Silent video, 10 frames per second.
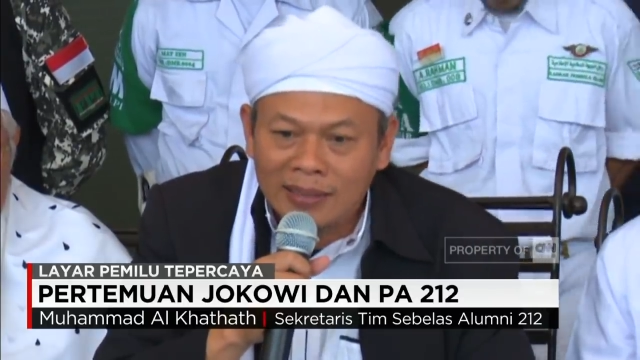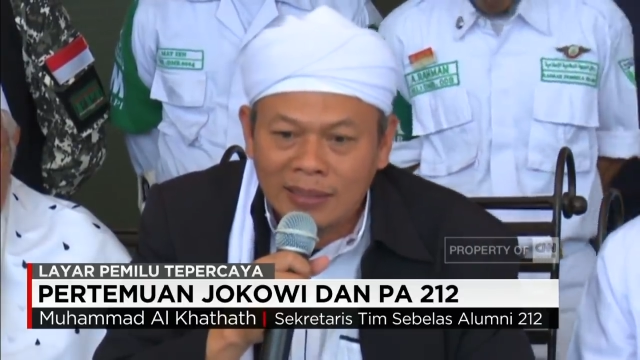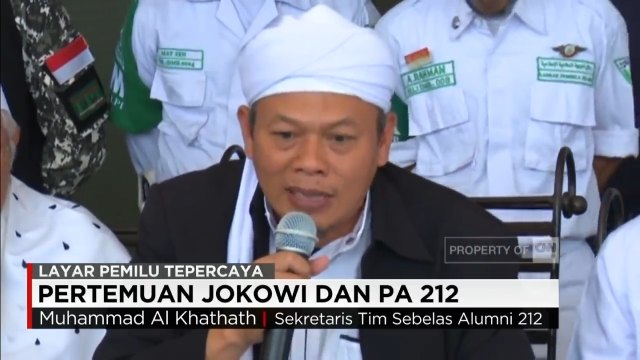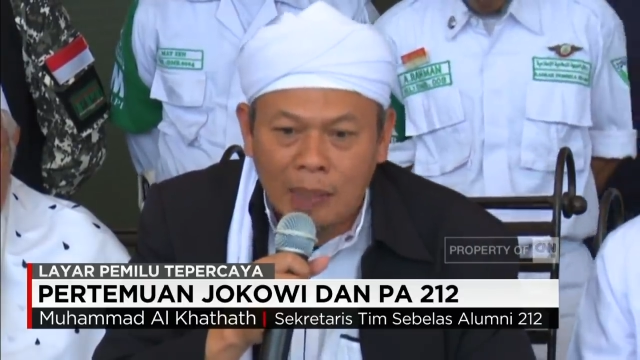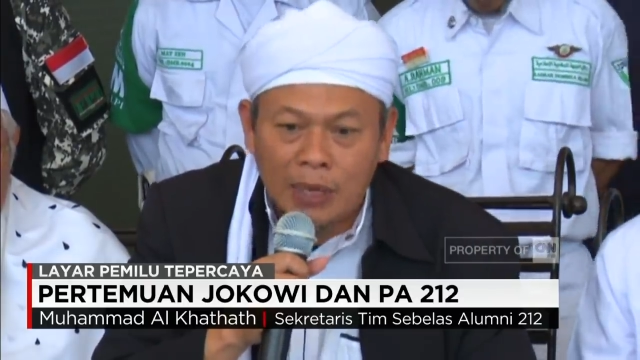
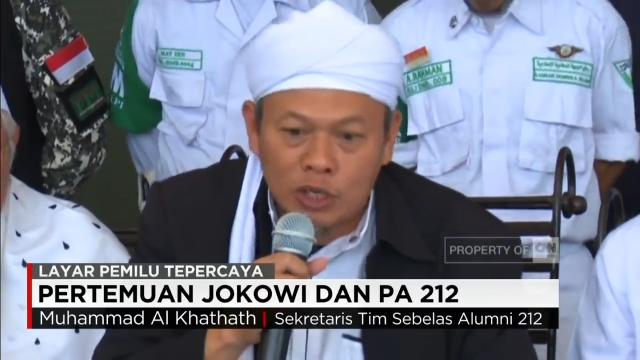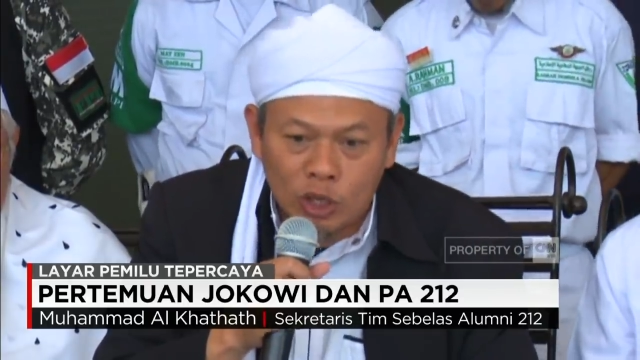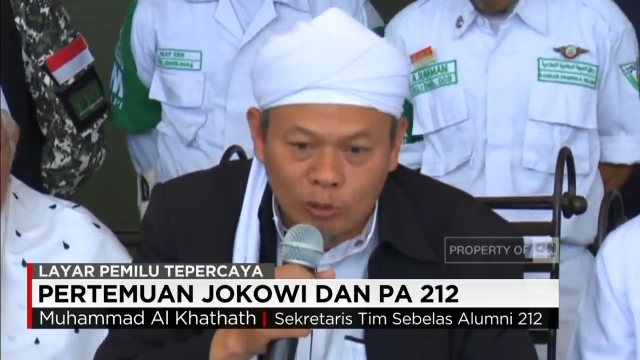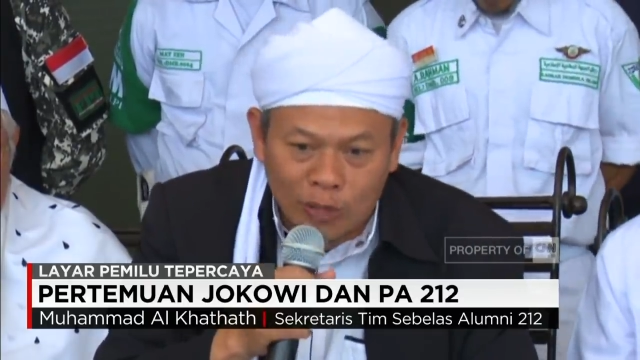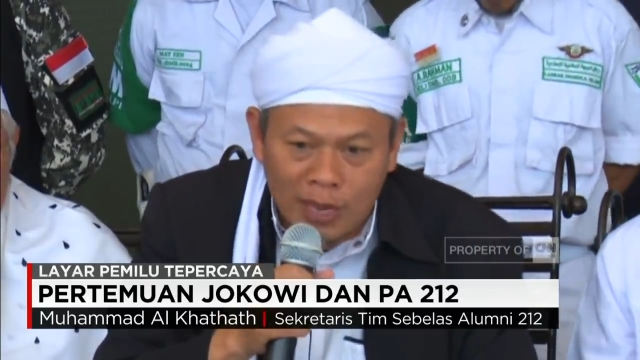Sampai di
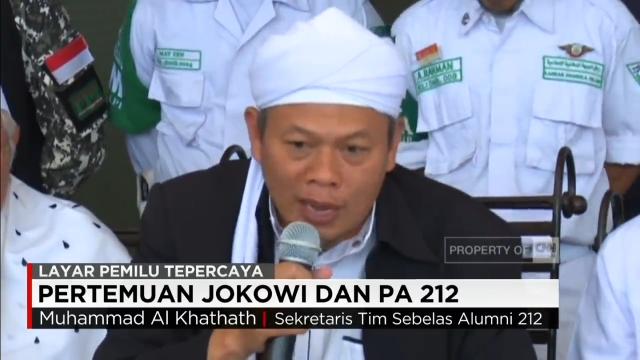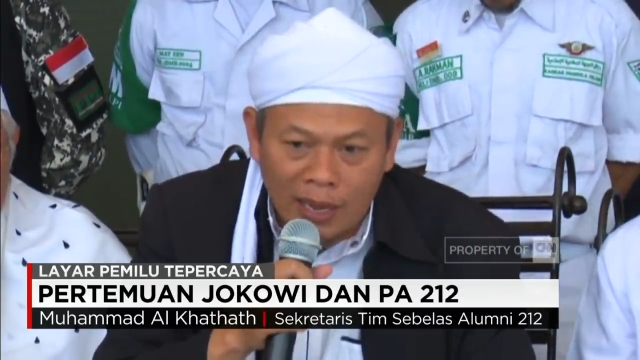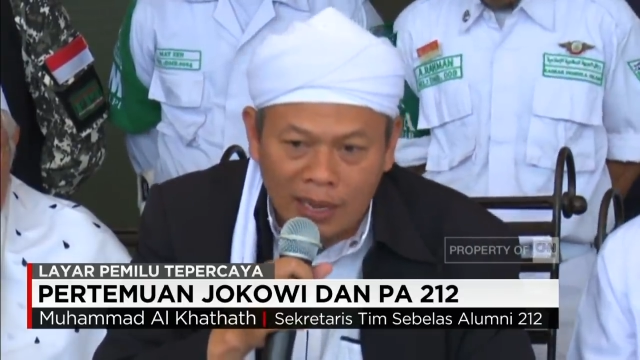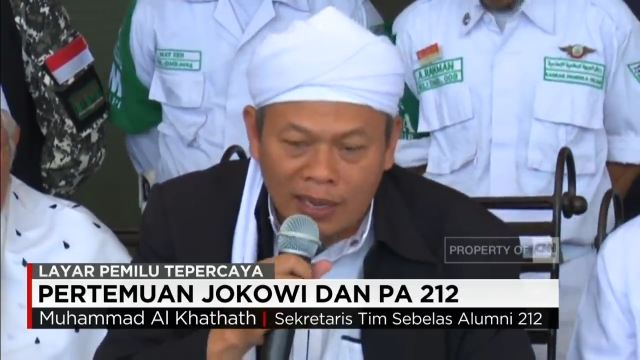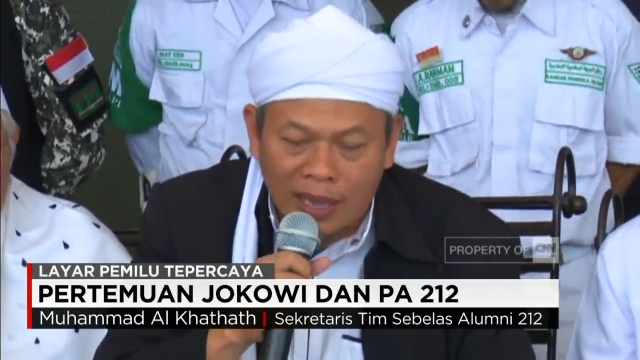situ aja
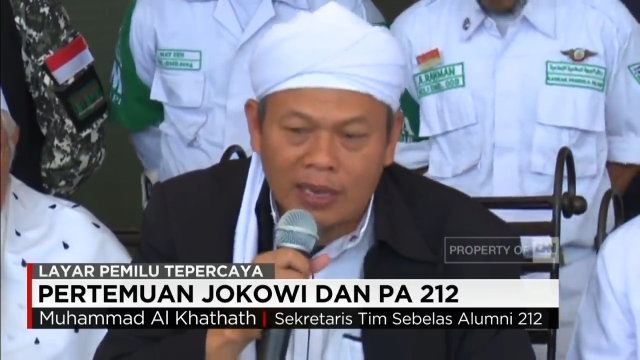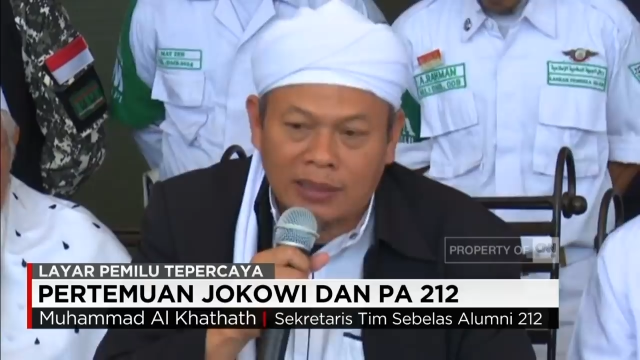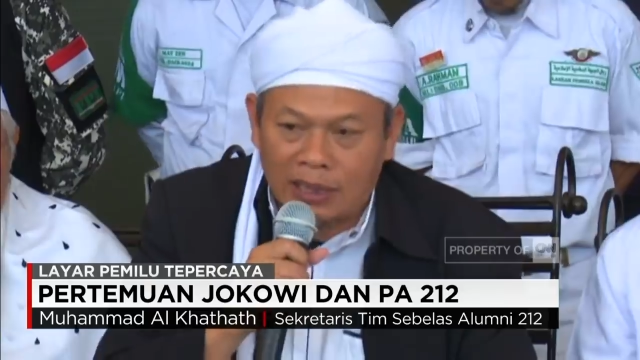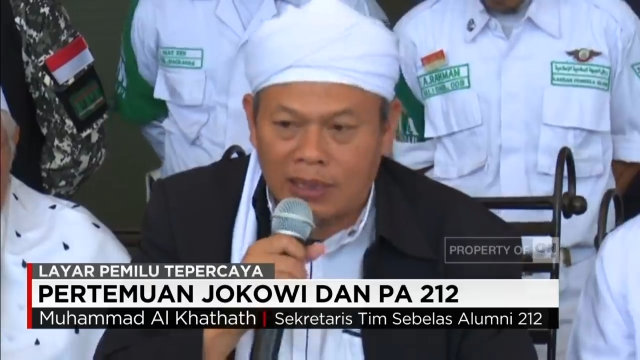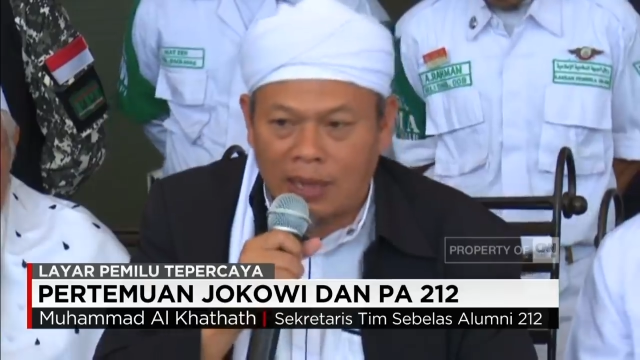ya
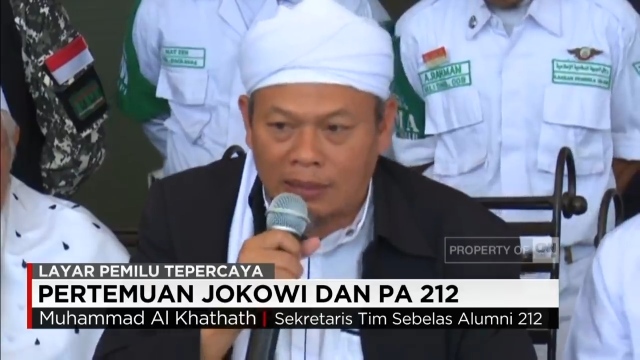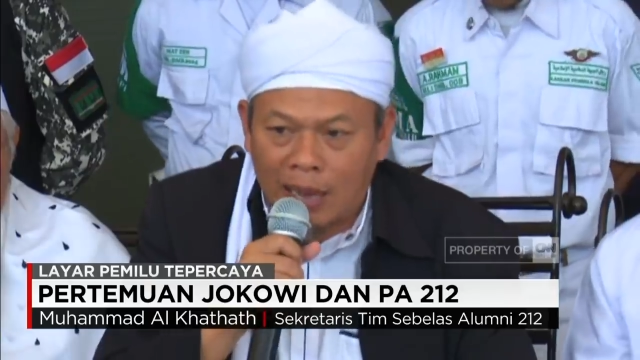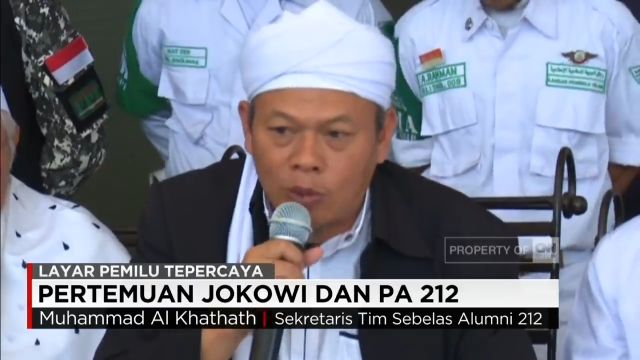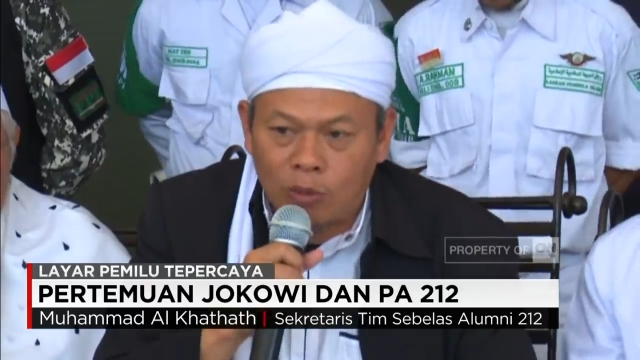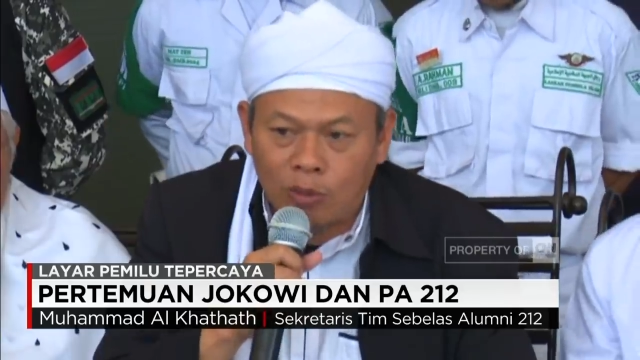kita tidak
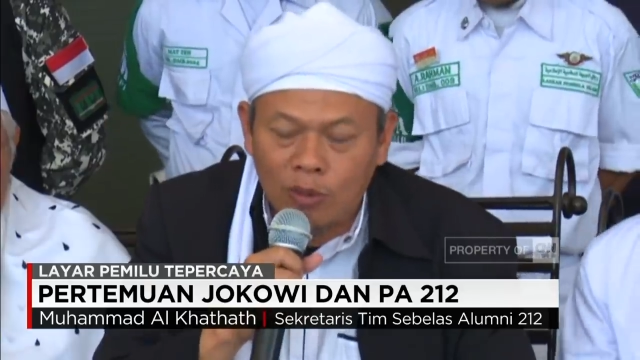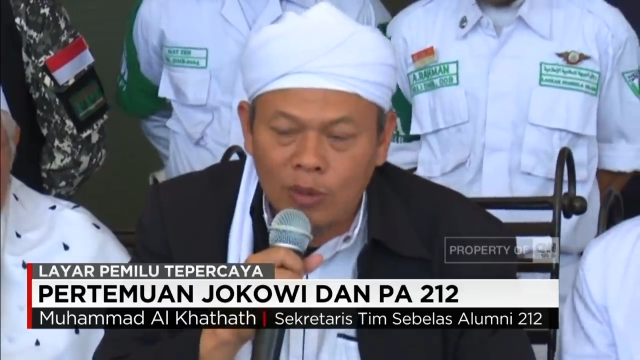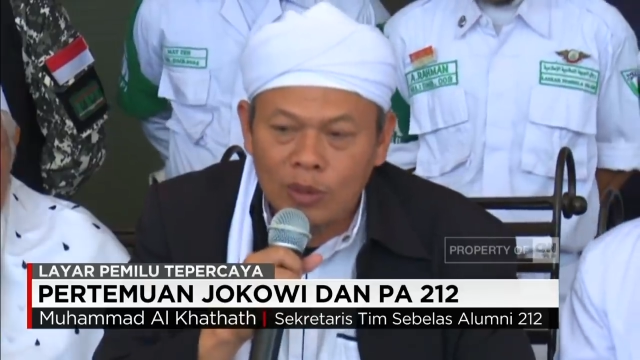tahu